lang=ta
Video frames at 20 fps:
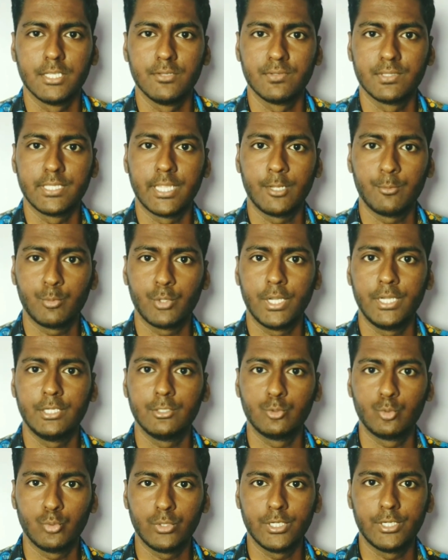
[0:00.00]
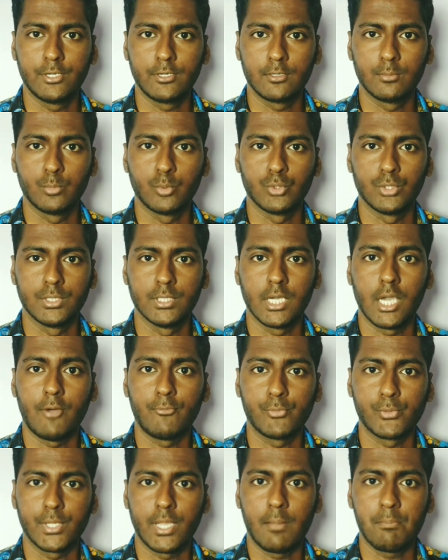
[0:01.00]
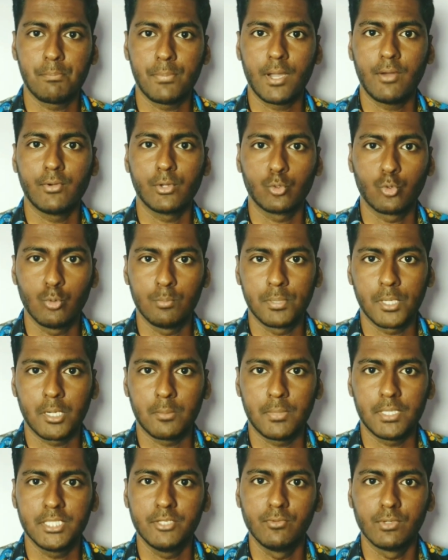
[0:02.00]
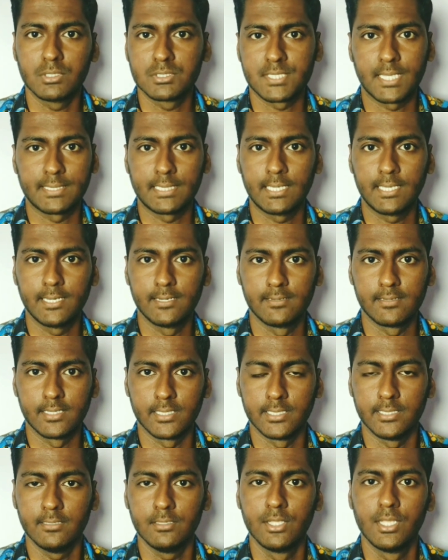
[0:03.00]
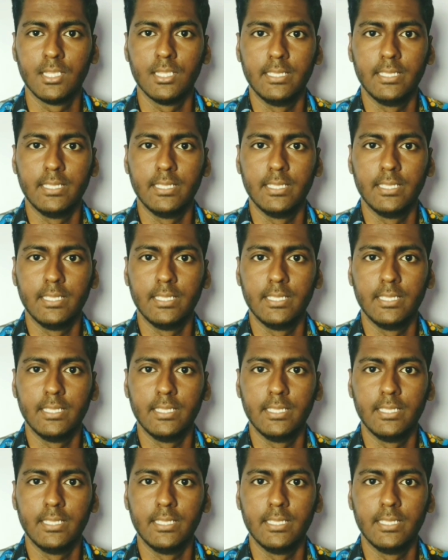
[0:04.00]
இவன் தினமும் நைட்டு தூங்கிட்டு இருக்கும்போது அவனுடைய அப்பா அவனை கூப்பிடுற மாதிரி இவனுக்கு சத்தம் கேட்டிருக்கு